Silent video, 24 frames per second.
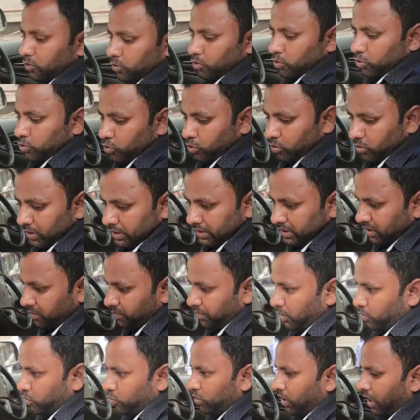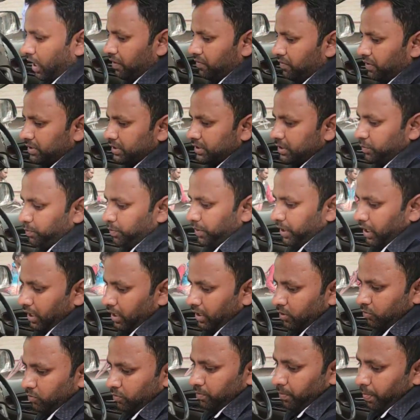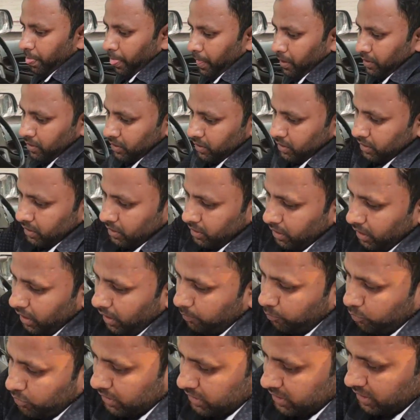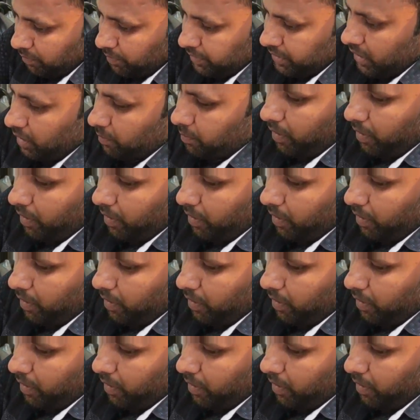तो दोस्तों जैसे कि मैं आपको ड्राइवर सीट पर आ गया हूँ आपको जैसे पता है